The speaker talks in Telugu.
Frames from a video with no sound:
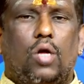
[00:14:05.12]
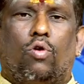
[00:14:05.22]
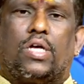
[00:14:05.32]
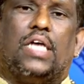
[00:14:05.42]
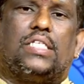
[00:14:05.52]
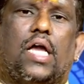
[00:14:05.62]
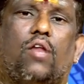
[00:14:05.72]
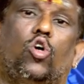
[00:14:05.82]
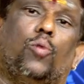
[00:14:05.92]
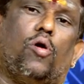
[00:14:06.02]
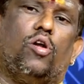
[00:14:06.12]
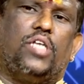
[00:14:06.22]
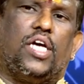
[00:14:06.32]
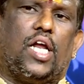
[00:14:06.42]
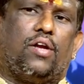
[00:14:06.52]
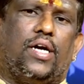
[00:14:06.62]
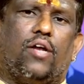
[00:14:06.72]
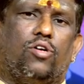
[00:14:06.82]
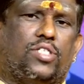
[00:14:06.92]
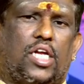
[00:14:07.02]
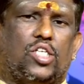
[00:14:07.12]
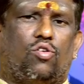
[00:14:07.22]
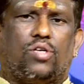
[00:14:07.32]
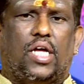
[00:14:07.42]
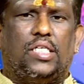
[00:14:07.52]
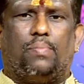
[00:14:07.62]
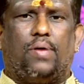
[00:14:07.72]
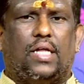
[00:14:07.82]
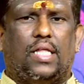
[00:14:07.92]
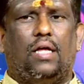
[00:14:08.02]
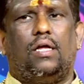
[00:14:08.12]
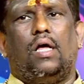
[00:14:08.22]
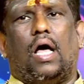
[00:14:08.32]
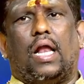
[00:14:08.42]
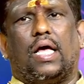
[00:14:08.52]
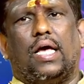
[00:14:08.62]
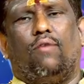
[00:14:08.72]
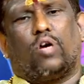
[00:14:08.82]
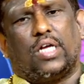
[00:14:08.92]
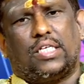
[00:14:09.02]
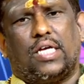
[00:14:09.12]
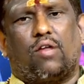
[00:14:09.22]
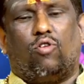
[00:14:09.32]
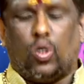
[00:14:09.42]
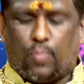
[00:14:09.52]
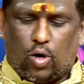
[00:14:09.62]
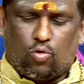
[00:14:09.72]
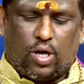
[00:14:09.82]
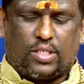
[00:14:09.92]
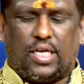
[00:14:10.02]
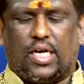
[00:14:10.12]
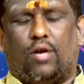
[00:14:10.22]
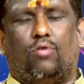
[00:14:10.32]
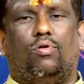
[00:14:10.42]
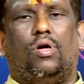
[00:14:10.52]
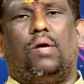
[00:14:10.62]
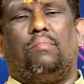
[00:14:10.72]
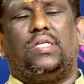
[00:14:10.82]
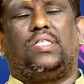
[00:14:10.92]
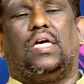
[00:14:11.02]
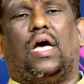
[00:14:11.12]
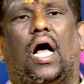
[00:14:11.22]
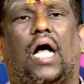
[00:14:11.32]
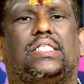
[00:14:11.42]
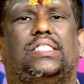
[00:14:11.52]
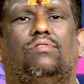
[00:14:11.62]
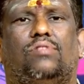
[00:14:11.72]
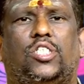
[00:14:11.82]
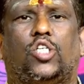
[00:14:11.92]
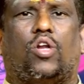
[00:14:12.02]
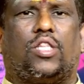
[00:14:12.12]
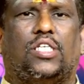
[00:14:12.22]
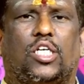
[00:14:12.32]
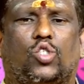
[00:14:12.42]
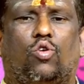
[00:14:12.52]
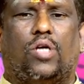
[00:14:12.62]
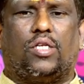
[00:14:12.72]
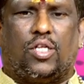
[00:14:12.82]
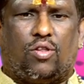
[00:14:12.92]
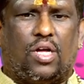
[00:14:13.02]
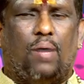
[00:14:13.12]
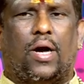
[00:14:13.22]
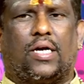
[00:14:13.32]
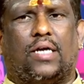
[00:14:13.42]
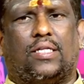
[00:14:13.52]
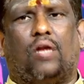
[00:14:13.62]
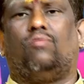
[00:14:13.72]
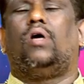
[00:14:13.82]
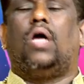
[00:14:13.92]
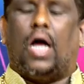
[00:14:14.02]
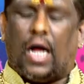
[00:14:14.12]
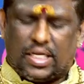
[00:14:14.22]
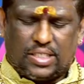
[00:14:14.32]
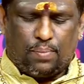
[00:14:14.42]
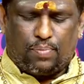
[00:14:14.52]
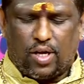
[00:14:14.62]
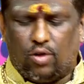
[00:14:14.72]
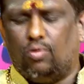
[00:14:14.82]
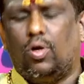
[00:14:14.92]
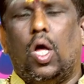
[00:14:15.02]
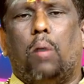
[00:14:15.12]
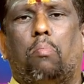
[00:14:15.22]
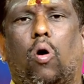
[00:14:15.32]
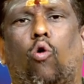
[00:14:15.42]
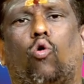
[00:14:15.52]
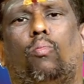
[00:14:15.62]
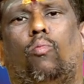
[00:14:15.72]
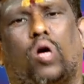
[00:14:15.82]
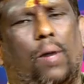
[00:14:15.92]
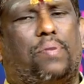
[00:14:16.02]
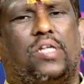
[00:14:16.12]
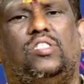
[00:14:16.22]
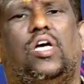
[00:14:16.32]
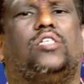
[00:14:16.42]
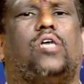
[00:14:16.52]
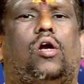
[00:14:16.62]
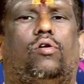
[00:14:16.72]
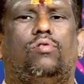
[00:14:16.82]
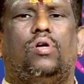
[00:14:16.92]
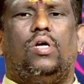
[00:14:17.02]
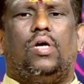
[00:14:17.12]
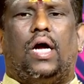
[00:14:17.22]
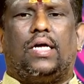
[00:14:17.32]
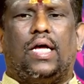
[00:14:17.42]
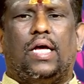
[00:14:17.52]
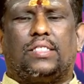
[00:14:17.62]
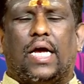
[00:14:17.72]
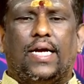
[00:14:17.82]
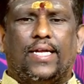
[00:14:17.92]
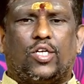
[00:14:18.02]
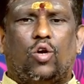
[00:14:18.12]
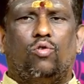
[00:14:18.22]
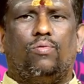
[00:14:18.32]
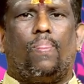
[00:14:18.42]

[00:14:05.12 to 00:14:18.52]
ఒకేసారి రెండు పనులు చేయగలరు అంటే రెండు శిరస్సులు ఉంటాయని చెప్పాం కదా అలాగే ఒకేసారి రెండు పనులు కూడా చేయగలరు మంచి హాస్యం చతురత చేస్తూ ఉంటారు చతురంగా మాట్లాడతారు హాస్యప్రియులు బహుముఖ ప్రజ్ఞాశాలు అంటే సైంటిస్టులు